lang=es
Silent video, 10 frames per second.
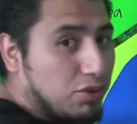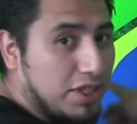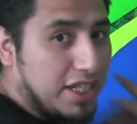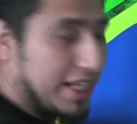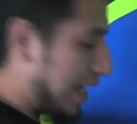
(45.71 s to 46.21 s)
de
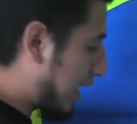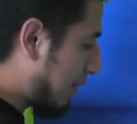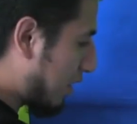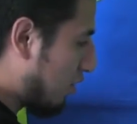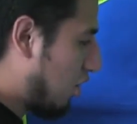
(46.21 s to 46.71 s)
Twitter y acá
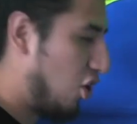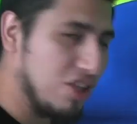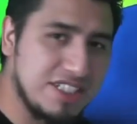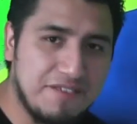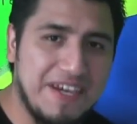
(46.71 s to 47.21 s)
abajo
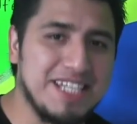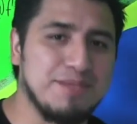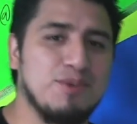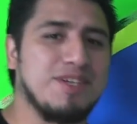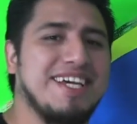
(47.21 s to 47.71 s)
los de
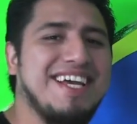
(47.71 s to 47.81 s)
Facebook.